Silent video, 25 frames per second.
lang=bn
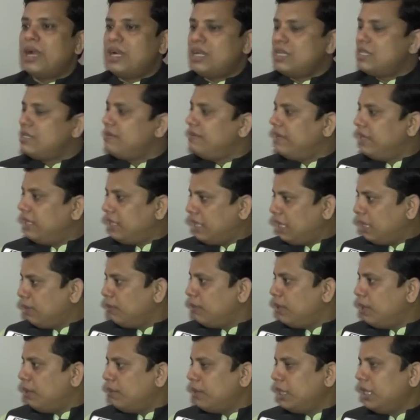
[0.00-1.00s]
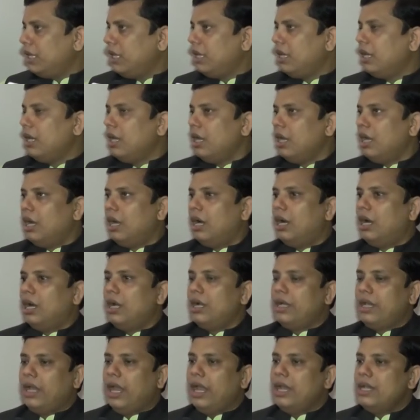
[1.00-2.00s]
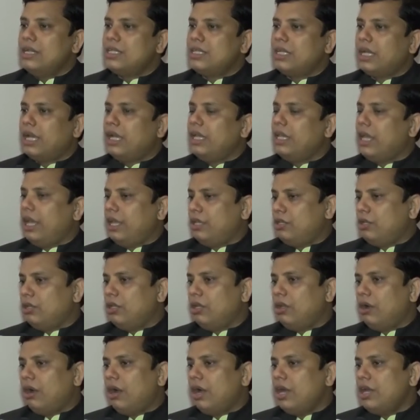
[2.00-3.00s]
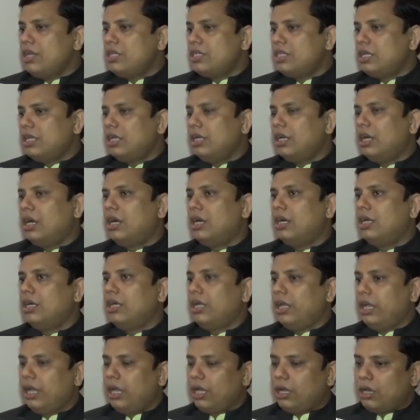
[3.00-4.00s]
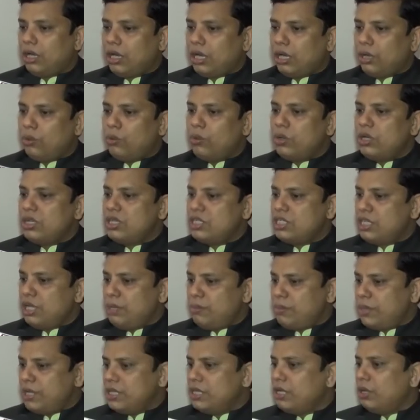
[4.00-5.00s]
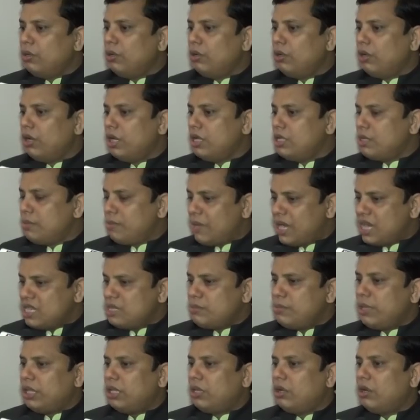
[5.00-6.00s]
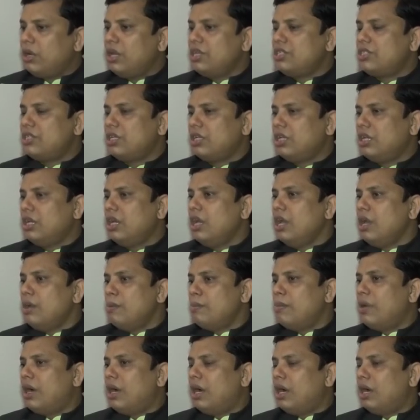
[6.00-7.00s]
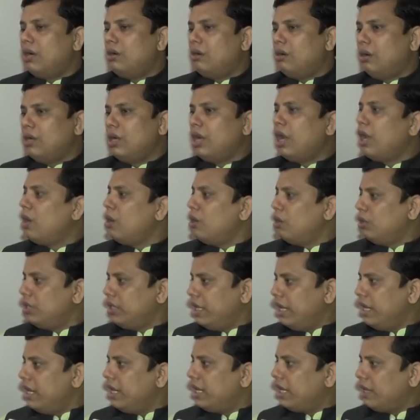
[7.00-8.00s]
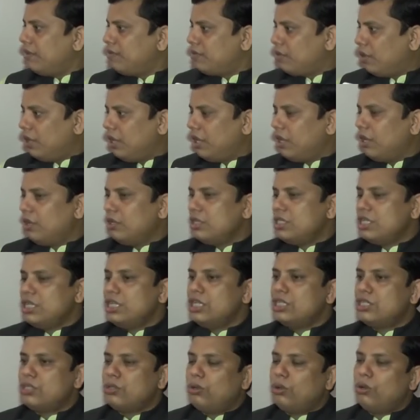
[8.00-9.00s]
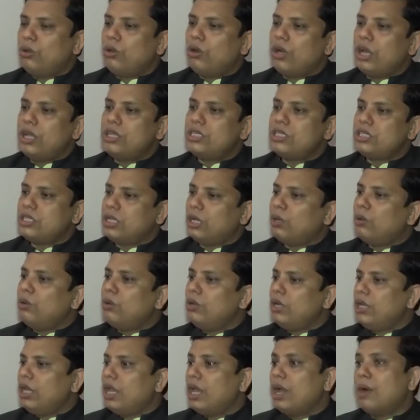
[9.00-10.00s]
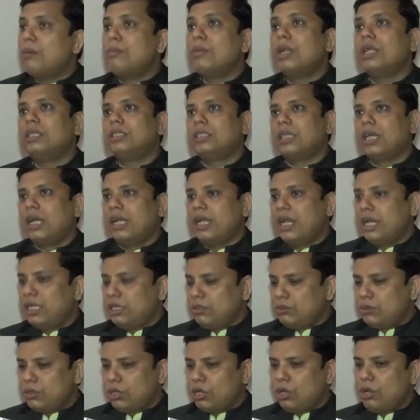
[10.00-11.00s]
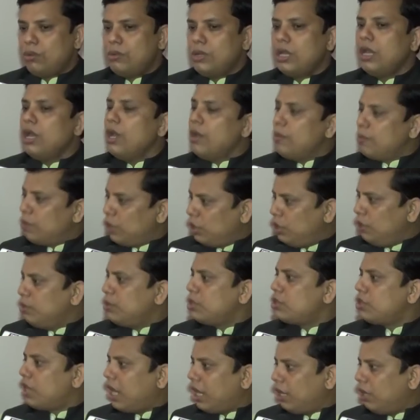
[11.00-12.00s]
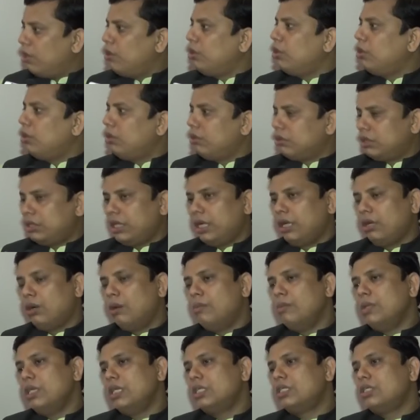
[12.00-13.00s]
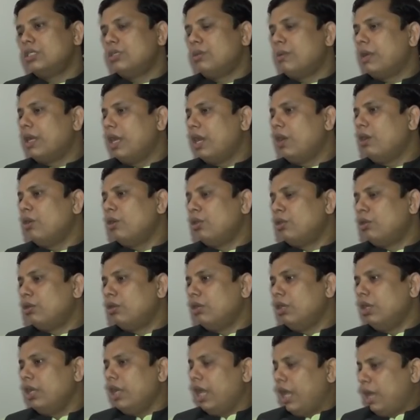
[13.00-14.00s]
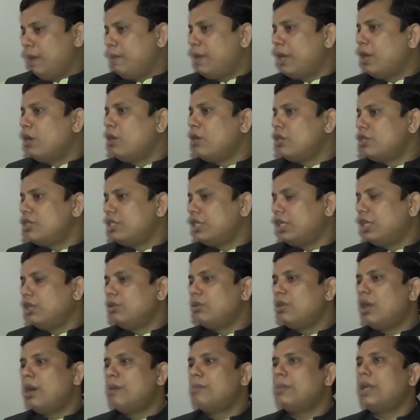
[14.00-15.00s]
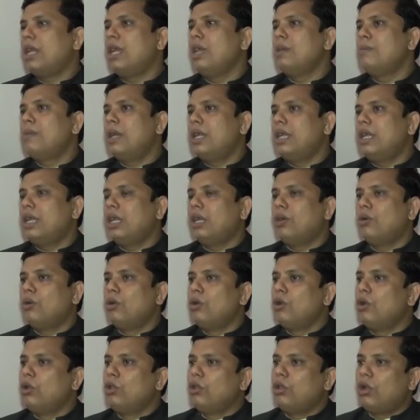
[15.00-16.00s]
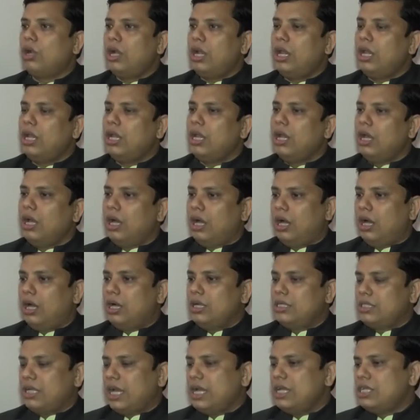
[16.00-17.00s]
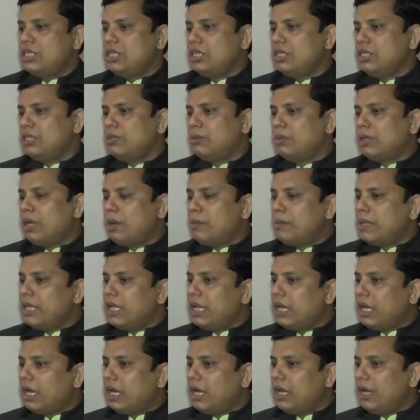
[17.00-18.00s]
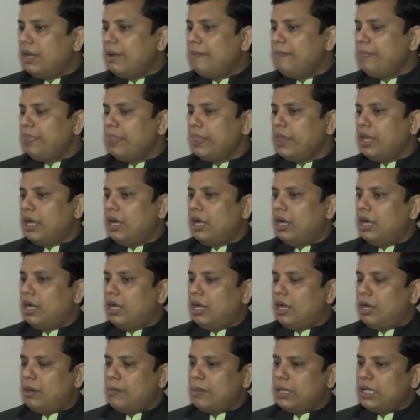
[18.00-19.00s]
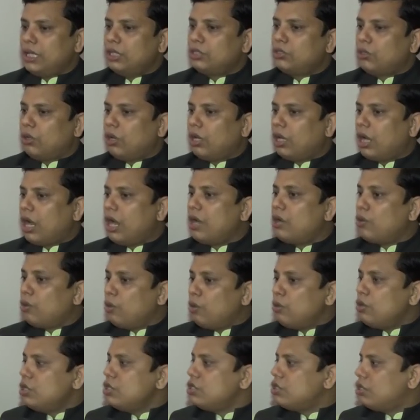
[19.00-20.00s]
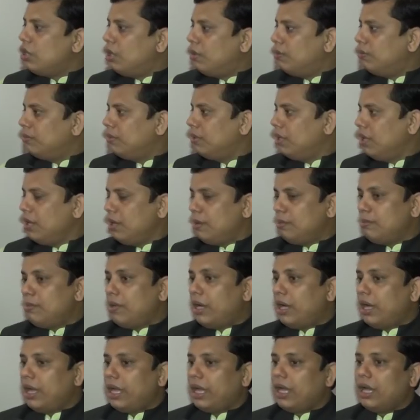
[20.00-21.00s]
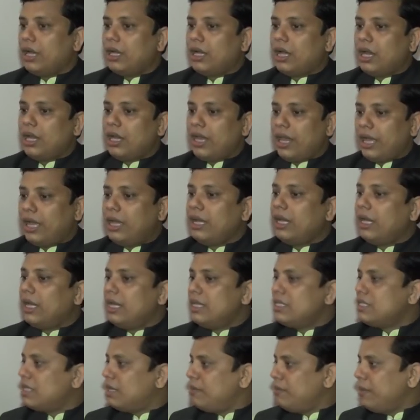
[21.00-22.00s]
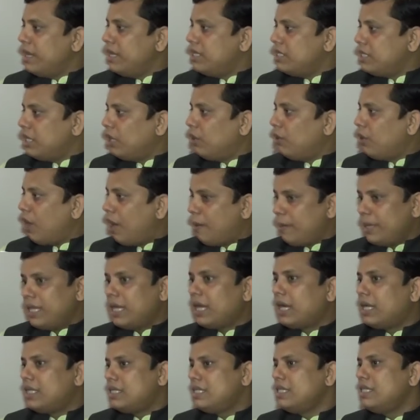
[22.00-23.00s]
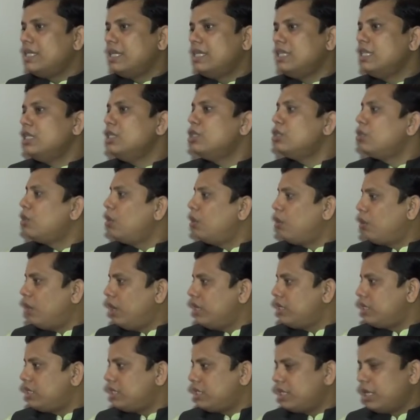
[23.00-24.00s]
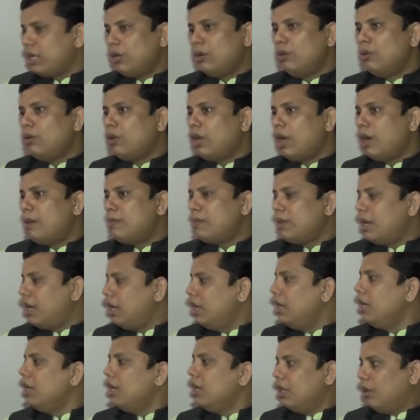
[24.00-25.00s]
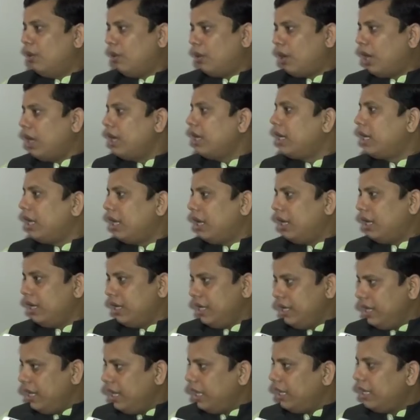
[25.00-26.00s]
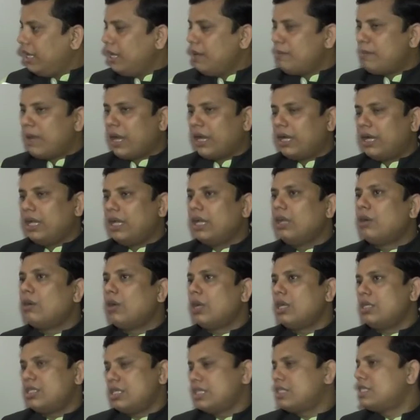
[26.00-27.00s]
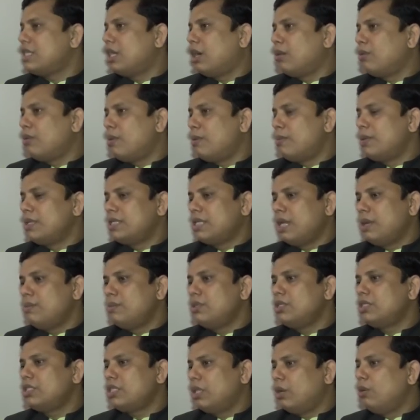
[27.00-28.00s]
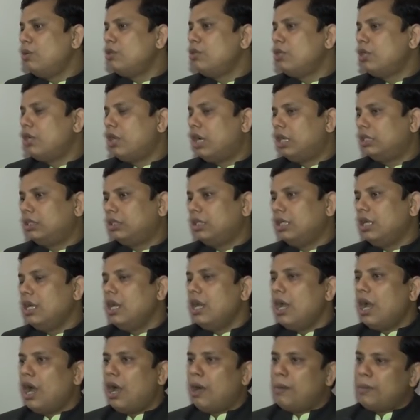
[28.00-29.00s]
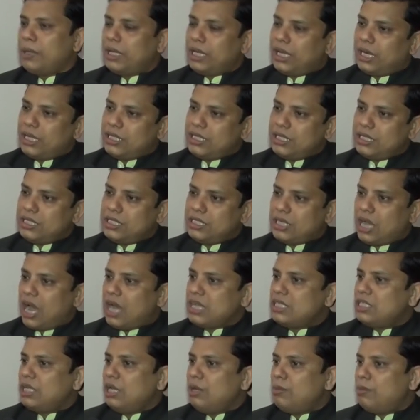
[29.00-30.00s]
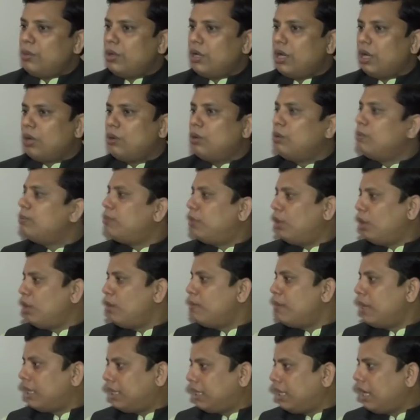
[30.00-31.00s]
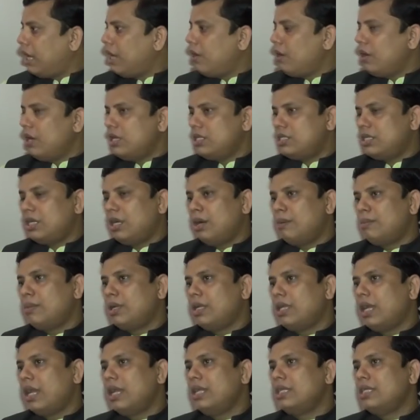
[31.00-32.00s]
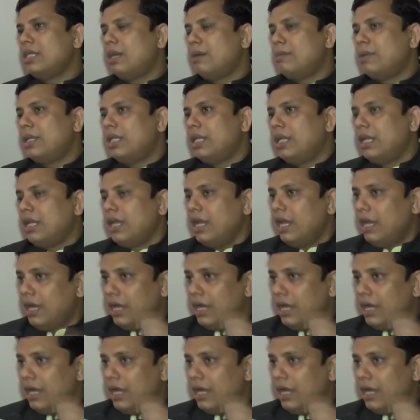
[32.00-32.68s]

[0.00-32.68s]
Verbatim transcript: পার্টিসিপেন্ট থাকবে আমাদের টিআইডিসিকেই দায়িত্ব দেওয়া হয়েছে এইখানে কুটির শিল্পে যেগুলো রয়েছে বাঁশবেত রয়েছে বা অন্যান্য যে হ্যান্ডিক্যাপ্ট অন্য জিনিসগুলো রয়েছে সেগুলো নিয়ে আমরা সেখানে এক্সিবিশন হবে প্রতি বছর আগে হতো সেই কমিউনিস্ট জমানায় হতো এবারও হচ্ছে কিন্তু আমরা এবার এটাকে অন্য ধরনের চাইছি যেমন আমাদের এখানে আমাদের সরকার ট্যুরিজম বা এখানকার এগ্রিকালচার বেজ যেগুলো আমাদের কাছে যে জিনিসগুলো রয়েছে সেগুলোকে আমরা ওখানে নিয়ে গিয়ে মার্কেটিং করার চেষ্টা করবো আমরা চাইবো যে সেগুলো যেন আসে আমাদের কাছে চা শিল্পটা খুব বড় মাত্রায় রয়েছে আমরা জানি যে আমাদের